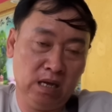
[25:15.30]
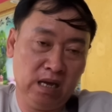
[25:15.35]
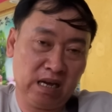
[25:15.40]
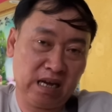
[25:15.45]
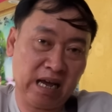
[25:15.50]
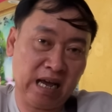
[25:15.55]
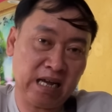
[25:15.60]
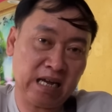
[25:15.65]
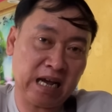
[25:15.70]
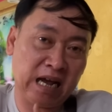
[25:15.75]

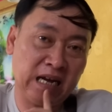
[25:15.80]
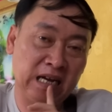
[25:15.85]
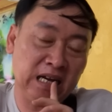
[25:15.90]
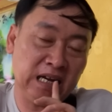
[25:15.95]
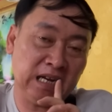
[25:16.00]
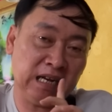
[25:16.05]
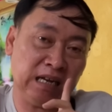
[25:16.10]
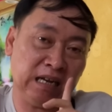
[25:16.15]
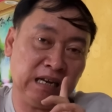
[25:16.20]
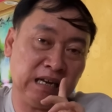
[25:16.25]
cái cảnh
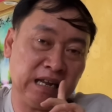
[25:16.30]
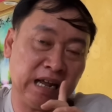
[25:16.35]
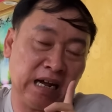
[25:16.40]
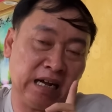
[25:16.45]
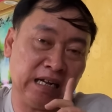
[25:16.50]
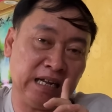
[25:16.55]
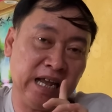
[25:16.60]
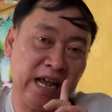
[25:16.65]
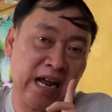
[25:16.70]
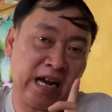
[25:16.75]

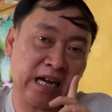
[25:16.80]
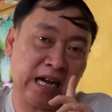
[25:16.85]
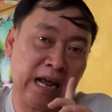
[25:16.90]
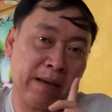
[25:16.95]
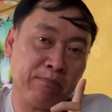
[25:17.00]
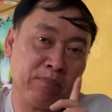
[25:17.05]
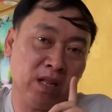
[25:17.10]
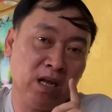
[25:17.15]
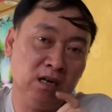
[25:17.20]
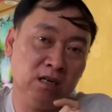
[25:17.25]
trần gian
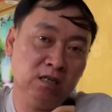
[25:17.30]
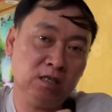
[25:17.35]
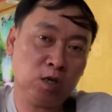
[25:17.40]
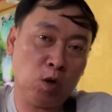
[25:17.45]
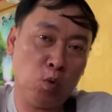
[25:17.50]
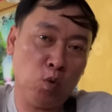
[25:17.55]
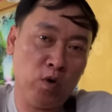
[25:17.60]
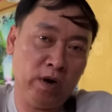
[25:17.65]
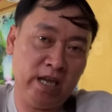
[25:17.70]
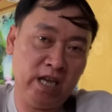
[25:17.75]
nam nữ
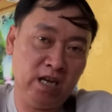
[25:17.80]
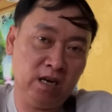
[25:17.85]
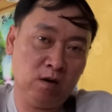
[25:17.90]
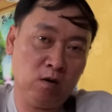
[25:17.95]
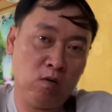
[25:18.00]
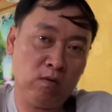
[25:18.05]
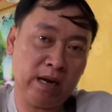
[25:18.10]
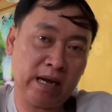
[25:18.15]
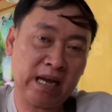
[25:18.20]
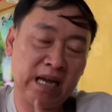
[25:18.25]
tu hiền
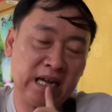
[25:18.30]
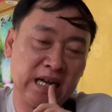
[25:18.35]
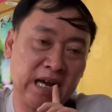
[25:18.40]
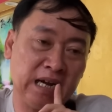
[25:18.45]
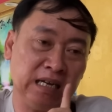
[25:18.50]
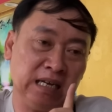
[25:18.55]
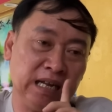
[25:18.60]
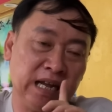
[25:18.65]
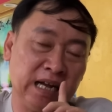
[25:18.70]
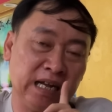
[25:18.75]
hay là cái
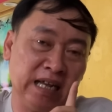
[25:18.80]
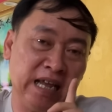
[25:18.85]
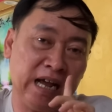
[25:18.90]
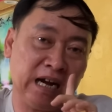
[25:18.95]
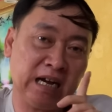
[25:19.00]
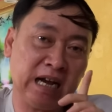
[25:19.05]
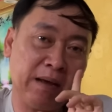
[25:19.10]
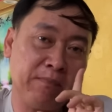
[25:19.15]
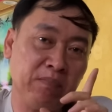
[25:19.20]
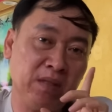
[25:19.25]
cảnh trần
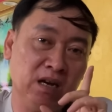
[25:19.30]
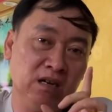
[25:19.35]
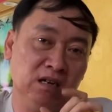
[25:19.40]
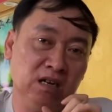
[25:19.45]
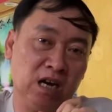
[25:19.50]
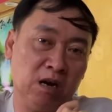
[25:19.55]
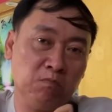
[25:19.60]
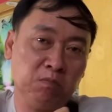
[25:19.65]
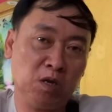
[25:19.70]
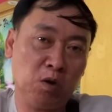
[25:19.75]
gian nam nữ
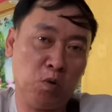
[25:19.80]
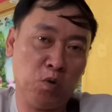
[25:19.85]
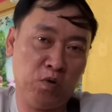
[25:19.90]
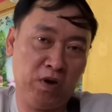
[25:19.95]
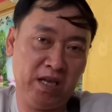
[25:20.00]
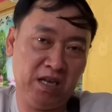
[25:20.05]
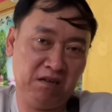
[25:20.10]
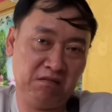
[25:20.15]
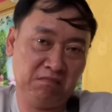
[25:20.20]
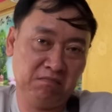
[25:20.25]
không tu hiền